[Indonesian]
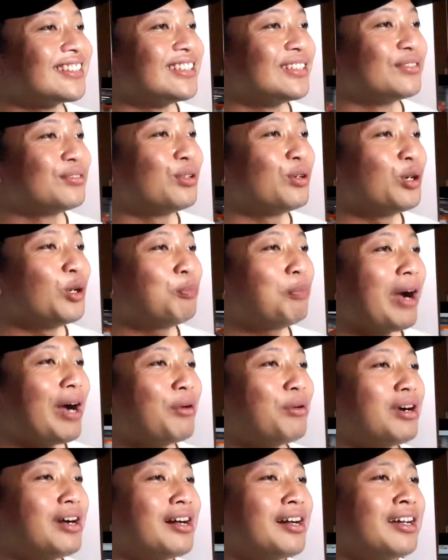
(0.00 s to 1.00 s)
Full
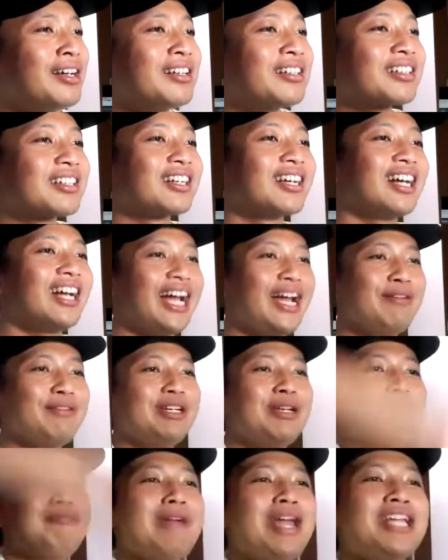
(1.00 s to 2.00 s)
power! and
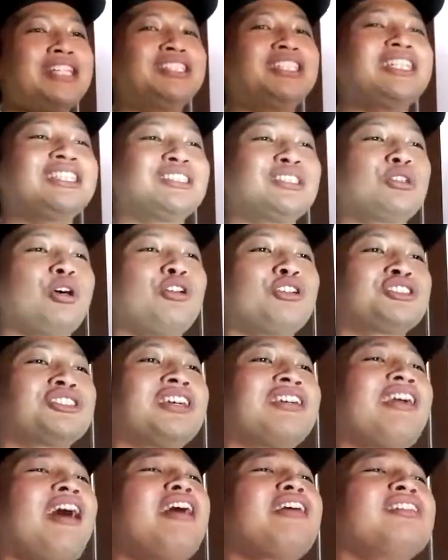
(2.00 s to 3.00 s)
the magic
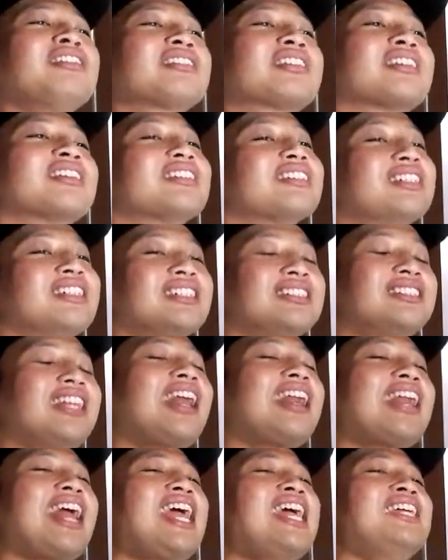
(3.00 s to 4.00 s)
sorcerer, the
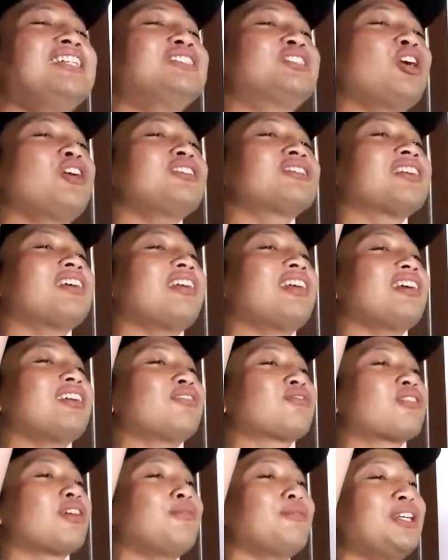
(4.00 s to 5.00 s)
rain sorcerer
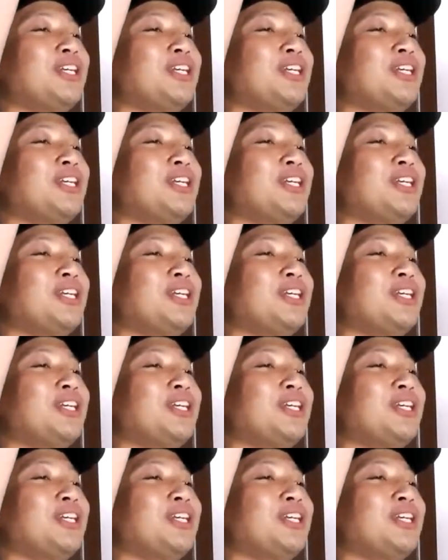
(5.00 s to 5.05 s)
from